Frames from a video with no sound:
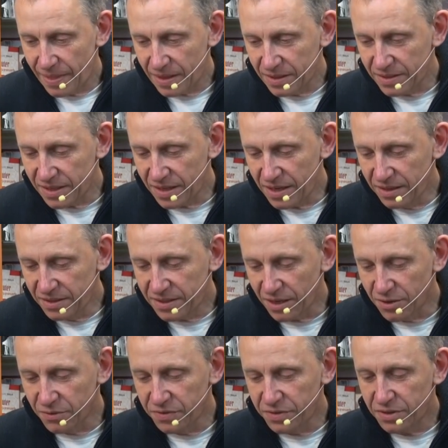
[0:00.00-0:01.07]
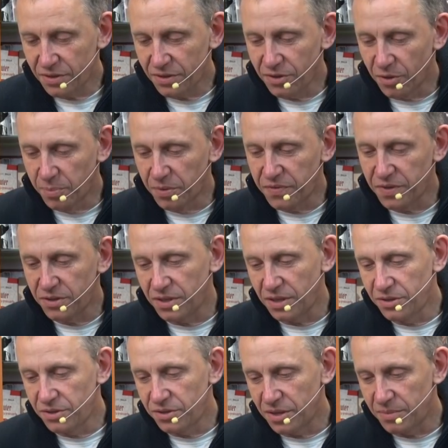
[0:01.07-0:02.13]
zajęli stanowisko i
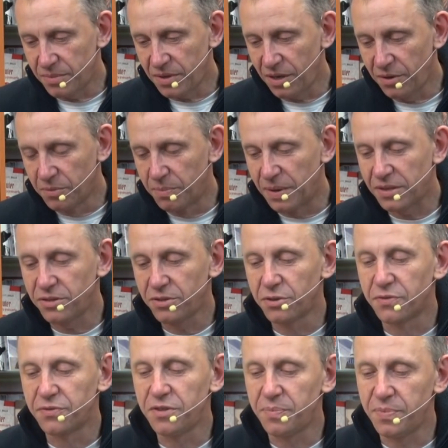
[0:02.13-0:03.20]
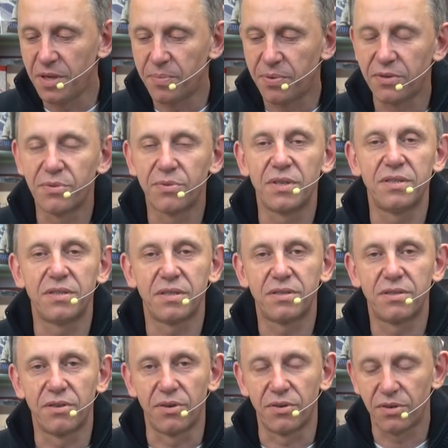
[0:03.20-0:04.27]
opowiedzieli się mniej lub bardziej dowcipnie po której ze
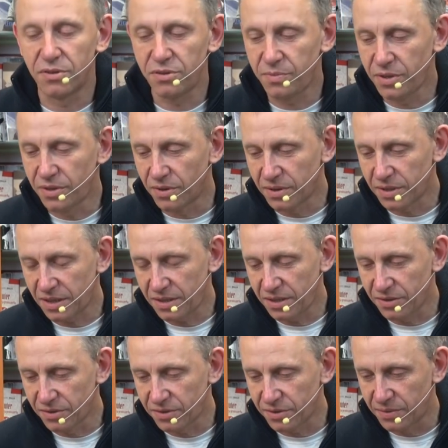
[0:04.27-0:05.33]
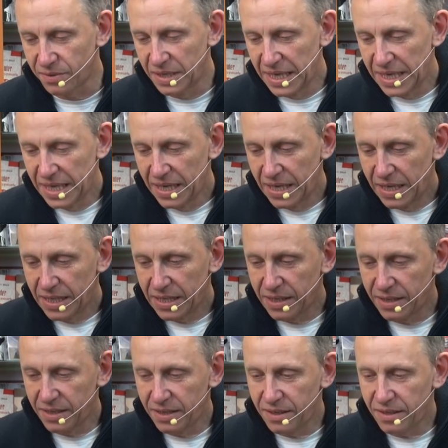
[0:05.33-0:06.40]
stron. Chodzi mi konkretnie o tą
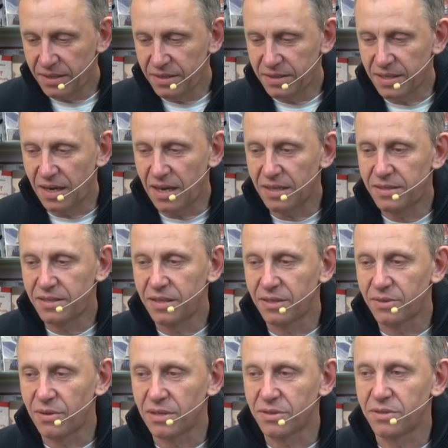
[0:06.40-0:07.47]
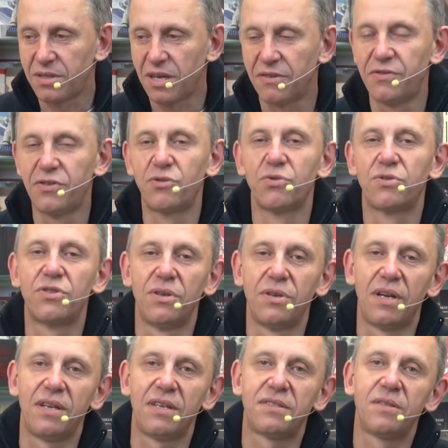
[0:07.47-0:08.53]
e, instalację, która została
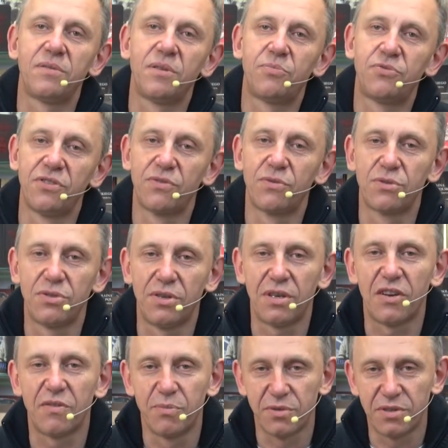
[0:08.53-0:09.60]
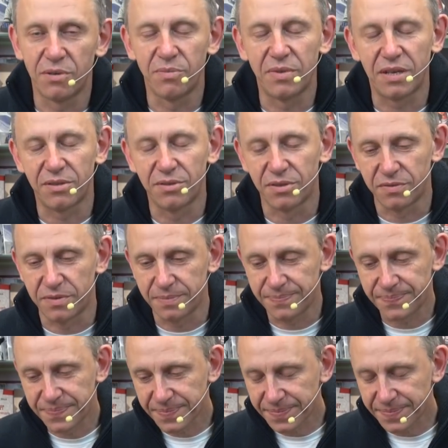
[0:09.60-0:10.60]
wyrzucona, następnie przywrócona w Muzeum Narodowym.